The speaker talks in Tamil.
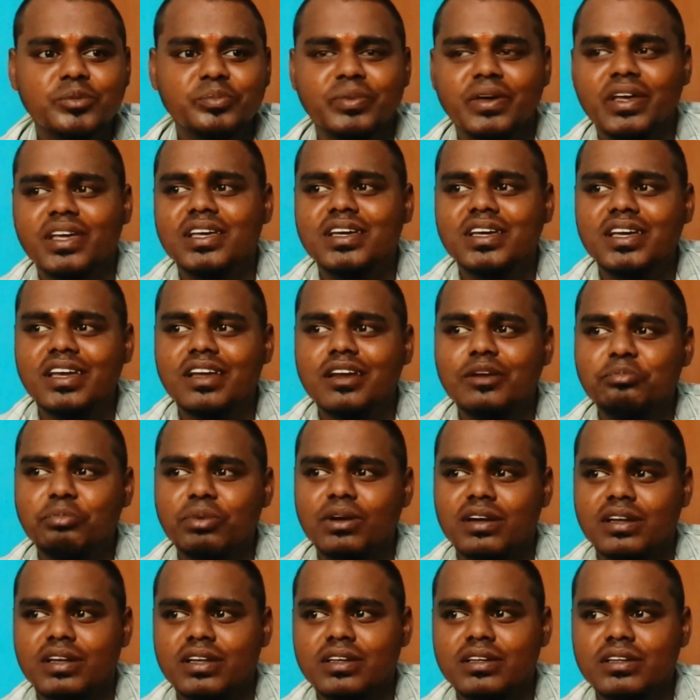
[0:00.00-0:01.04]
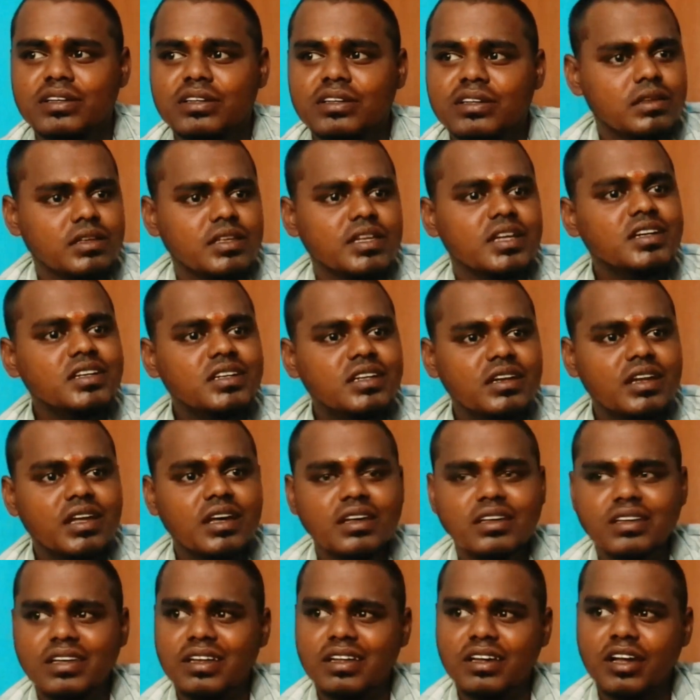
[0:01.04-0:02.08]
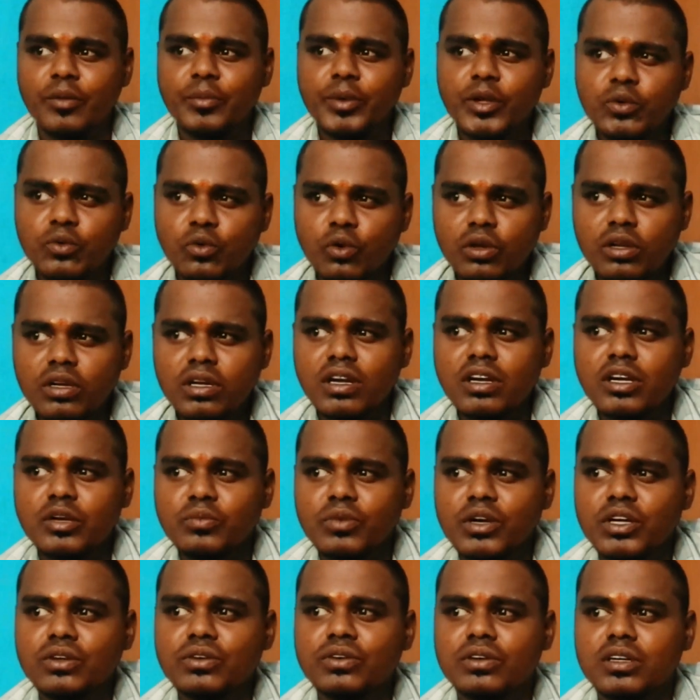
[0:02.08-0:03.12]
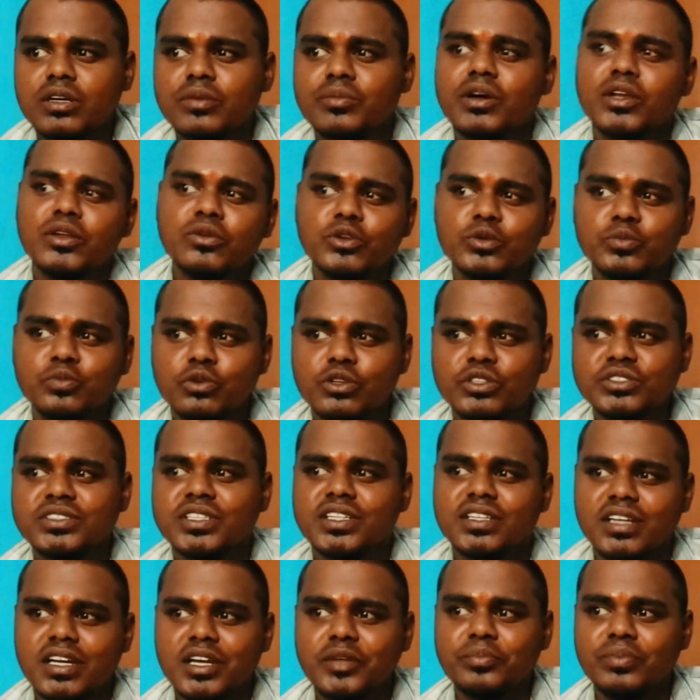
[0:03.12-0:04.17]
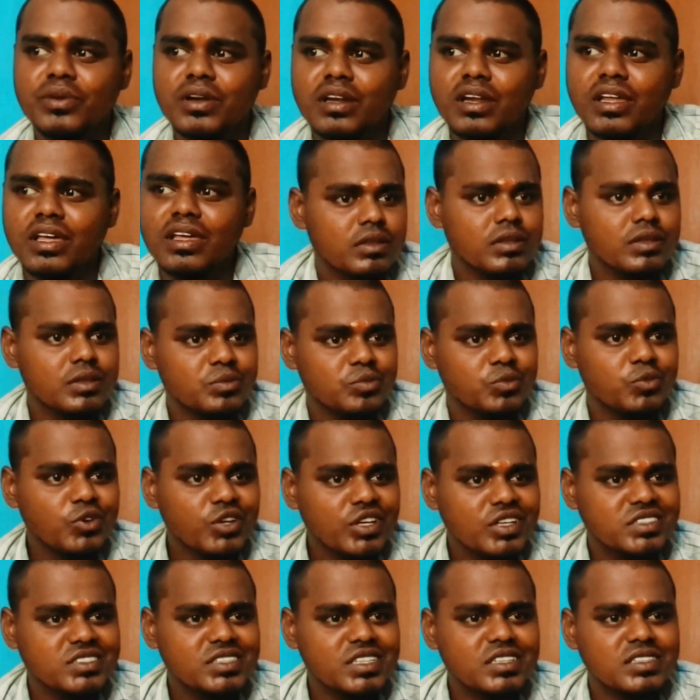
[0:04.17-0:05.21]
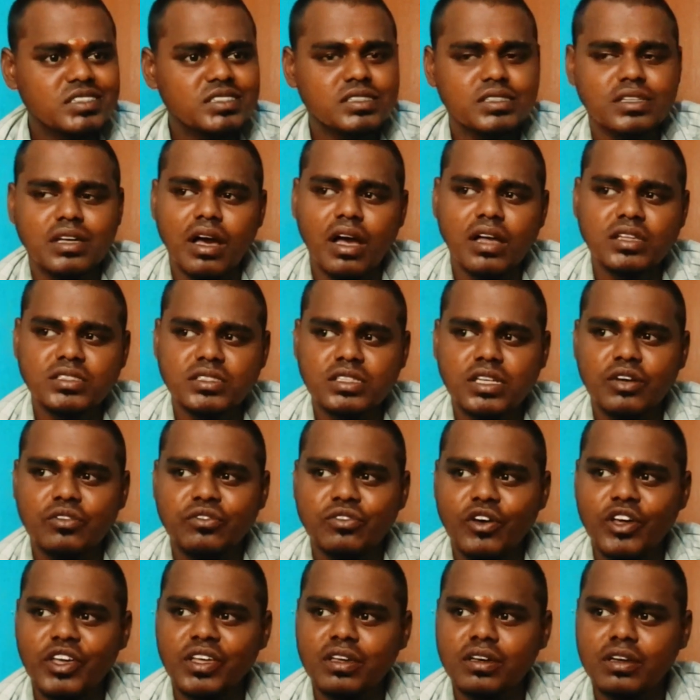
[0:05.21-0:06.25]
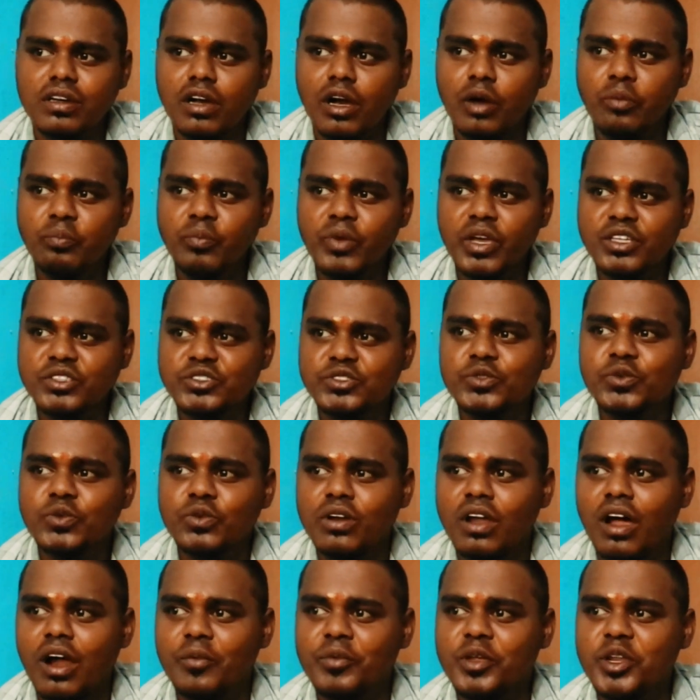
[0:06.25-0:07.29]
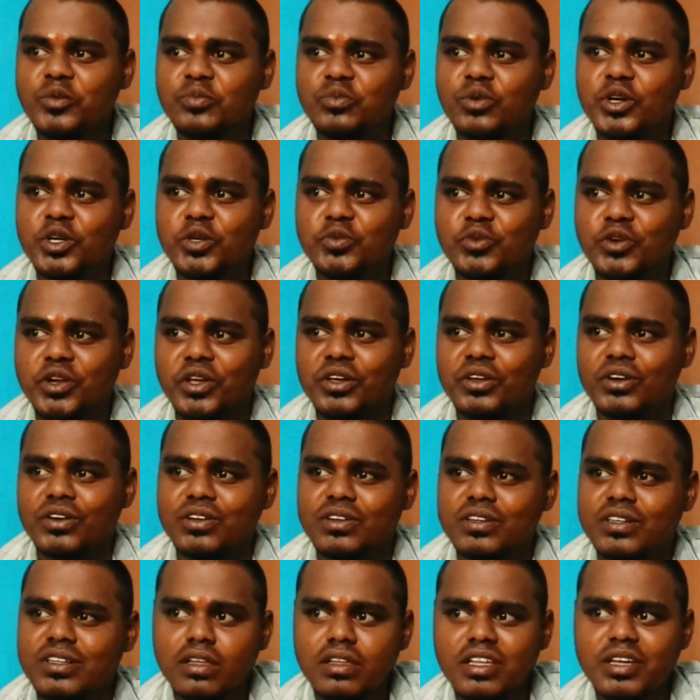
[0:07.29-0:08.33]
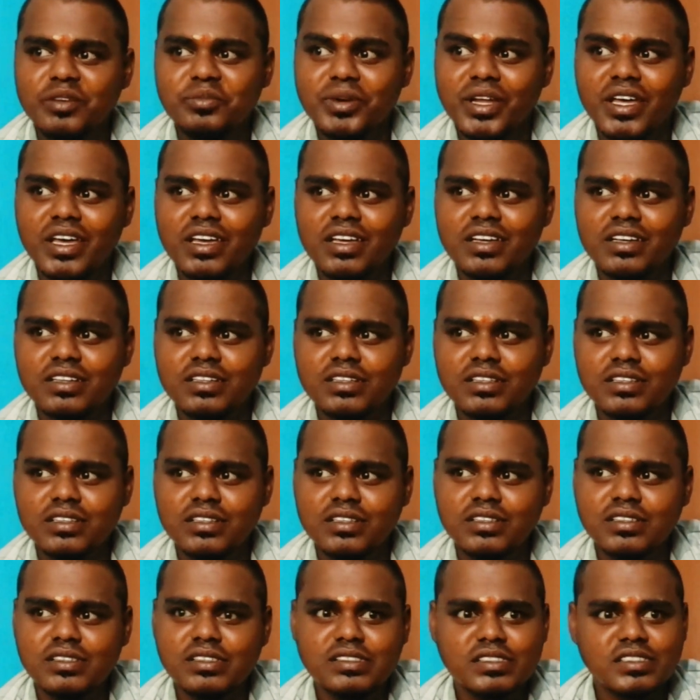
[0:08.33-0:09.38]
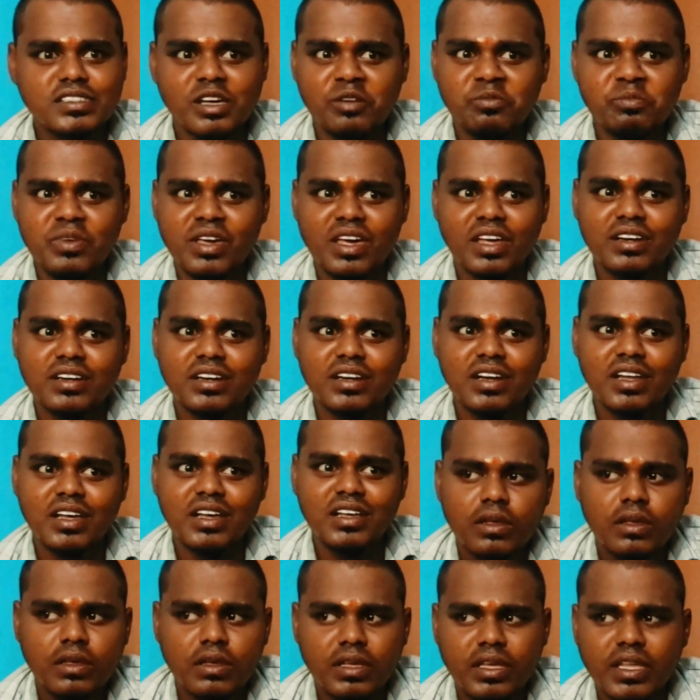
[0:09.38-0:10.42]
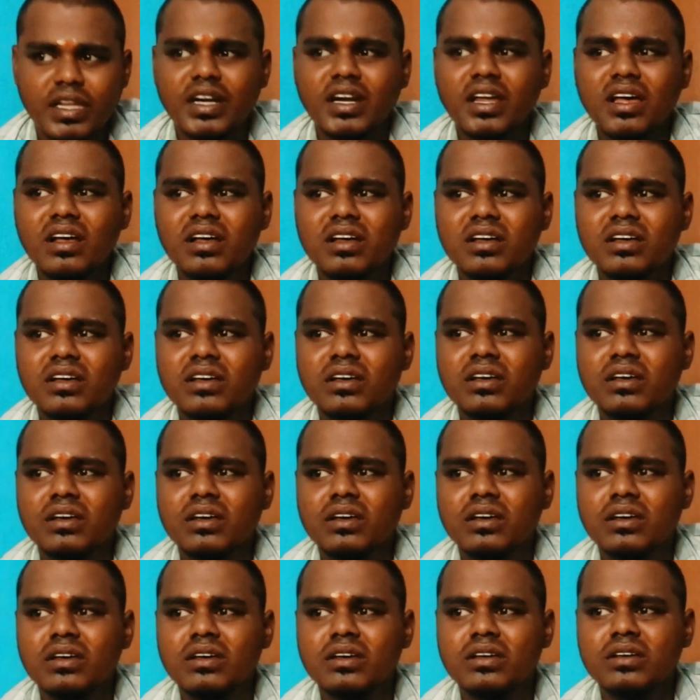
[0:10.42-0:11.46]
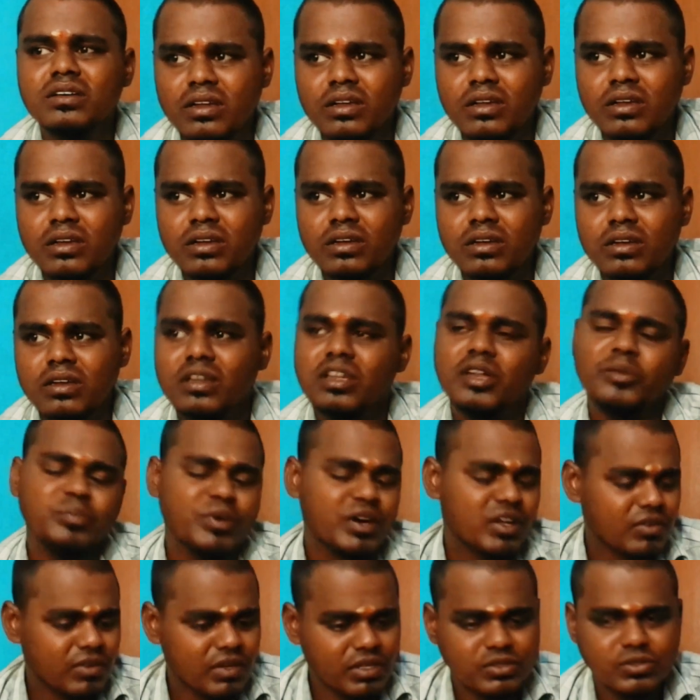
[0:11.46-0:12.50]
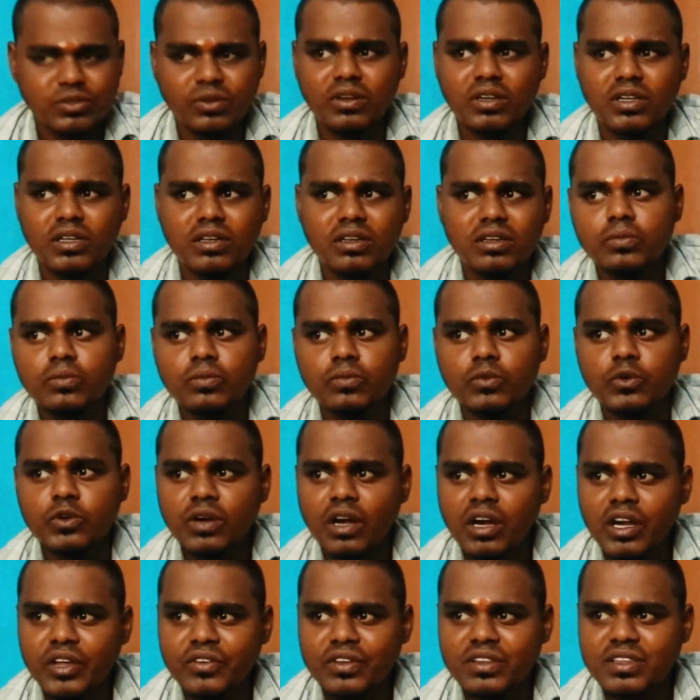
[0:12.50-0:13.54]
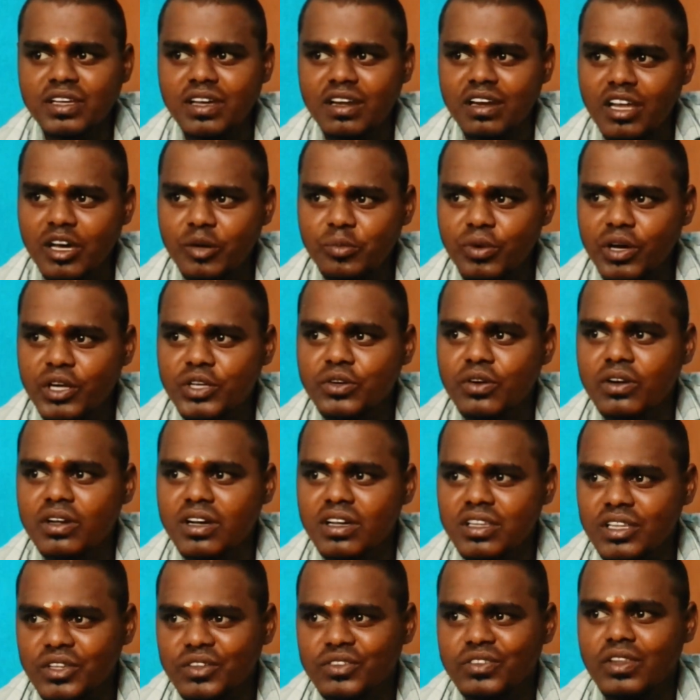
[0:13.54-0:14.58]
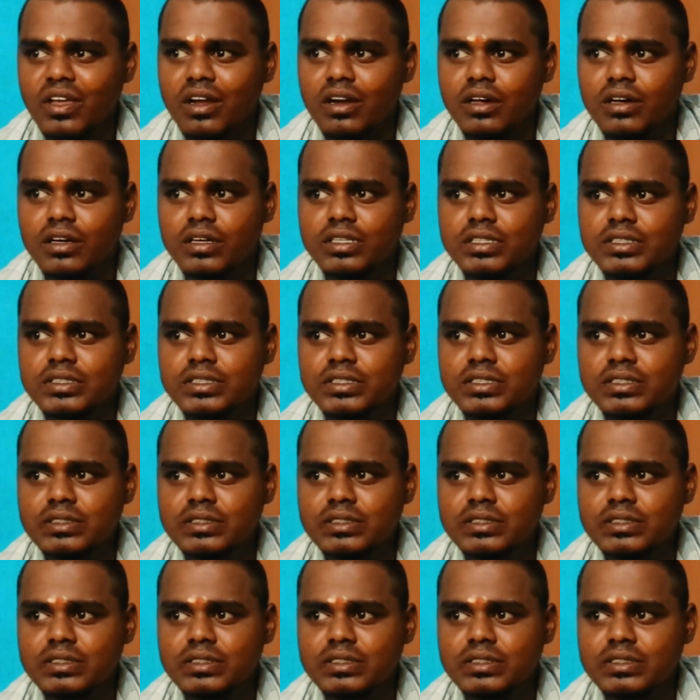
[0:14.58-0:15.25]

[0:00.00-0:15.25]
அந்த பேய்க்கு ஹெல்ப் பண்ணுறேன் எண்டில் எனக்கு அப்படியே ஒத்த கண்ணு மட்டும் இருக்க மாதிரி ஒரு போஸ்டர் ரெடி பண்ணி முனி சிக்ஸ் காஞ்சனா ஃபைவ் கம்மிங் சூன் அப்படின்னு போட்டு முடிக்கிறோம் எப்படி இருக்கு செம்மையாக இருக்குல்ல என்னடா இல்லை பரவாயில்ல சொல்லு முன்னாடி வந்த எல்லா பார்ட்டோட கதையும் இதுதானா